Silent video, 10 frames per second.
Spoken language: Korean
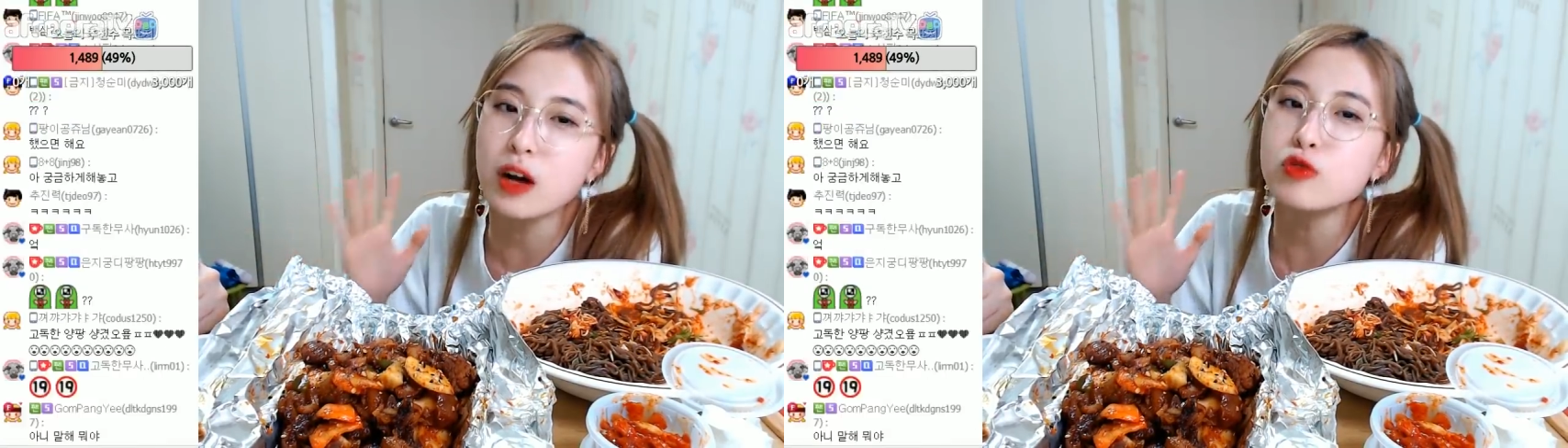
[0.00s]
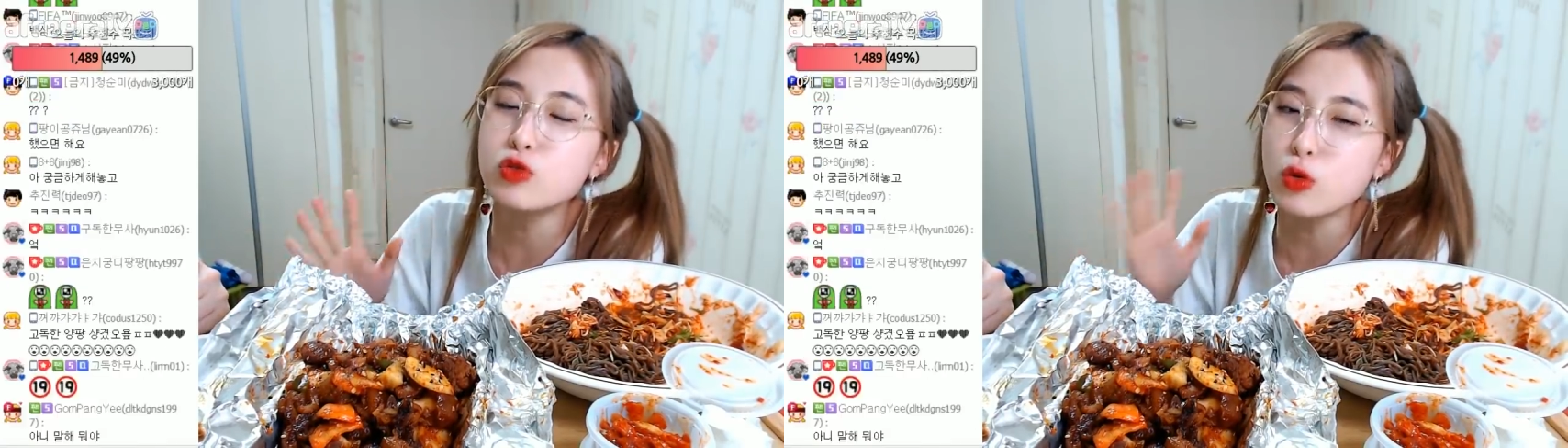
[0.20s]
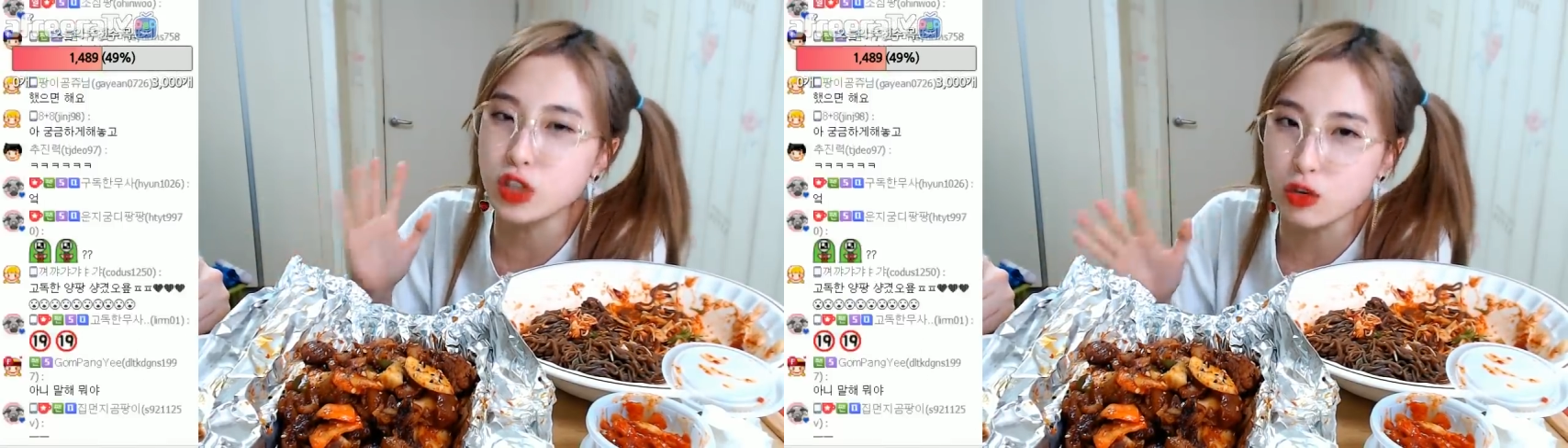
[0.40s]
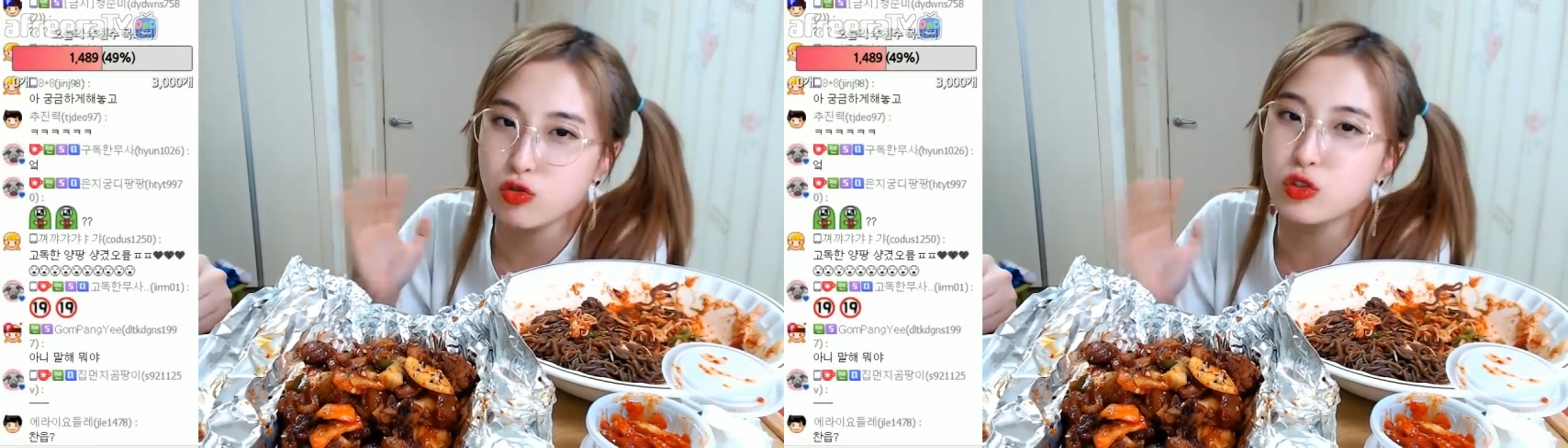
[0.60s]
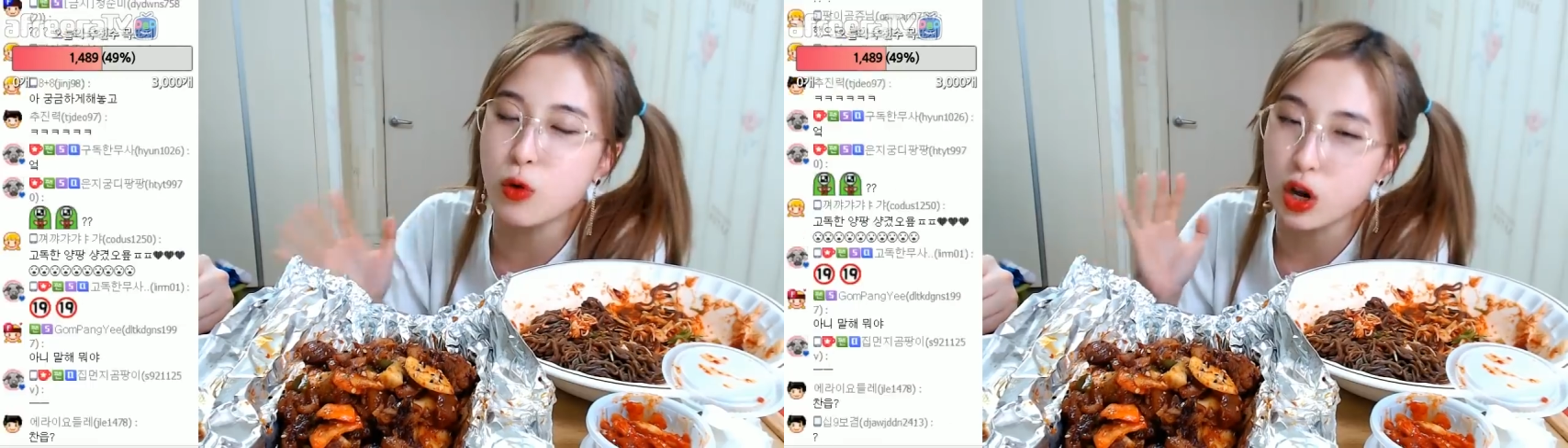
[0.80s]
구독자
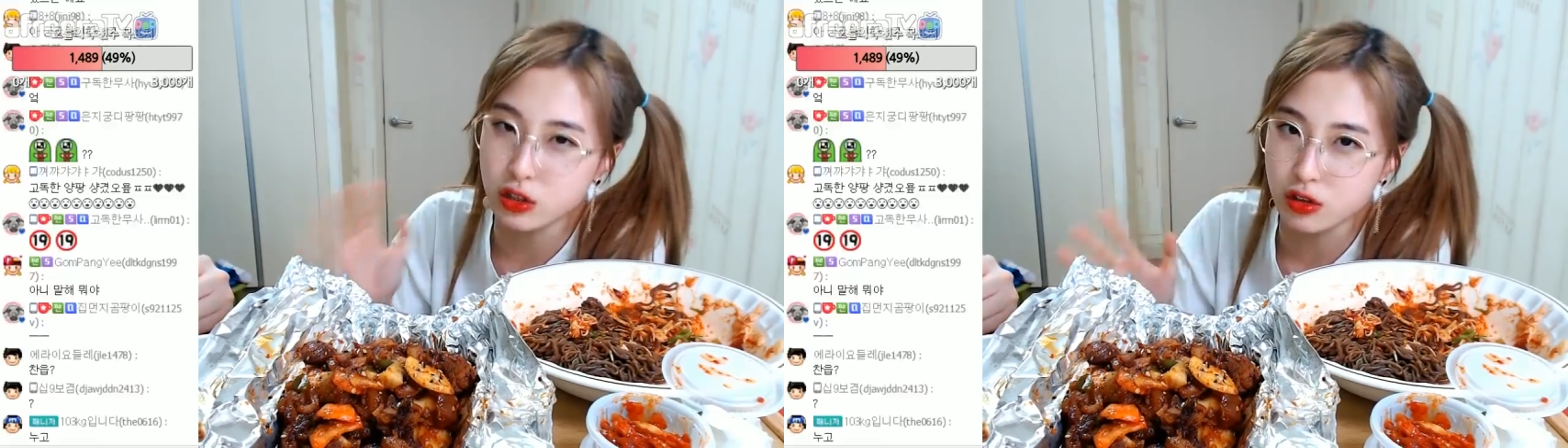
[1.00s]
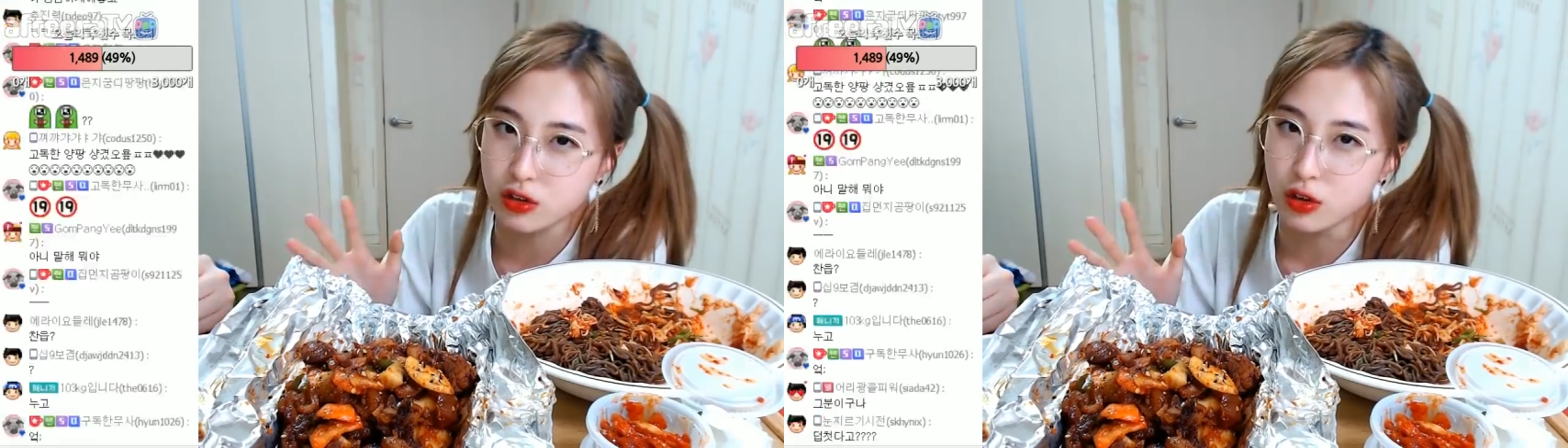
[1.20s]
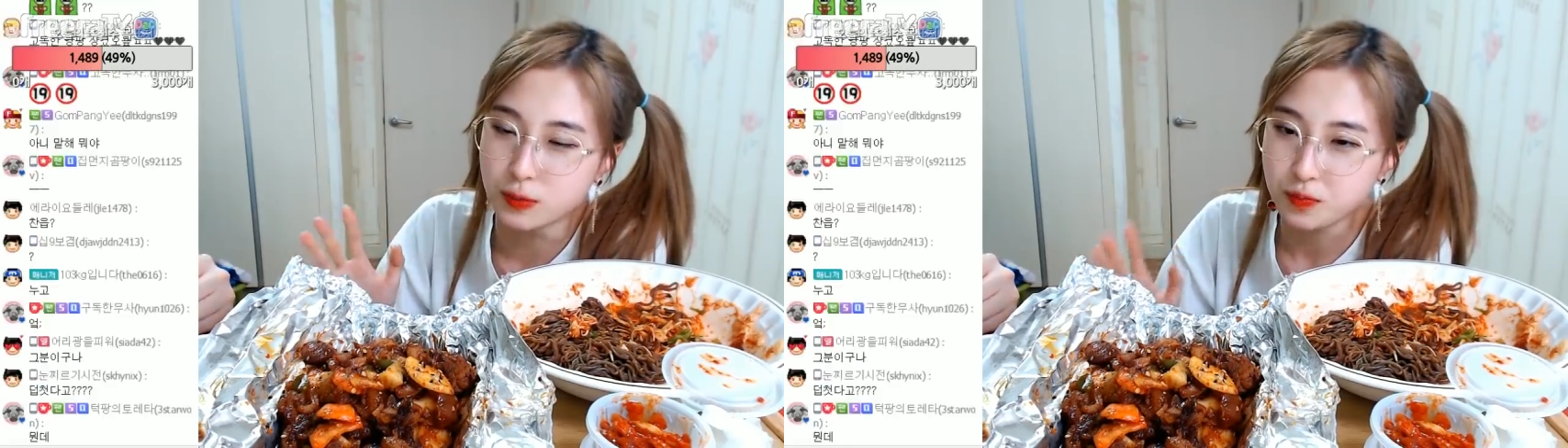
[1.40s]
유튜버가 있었어.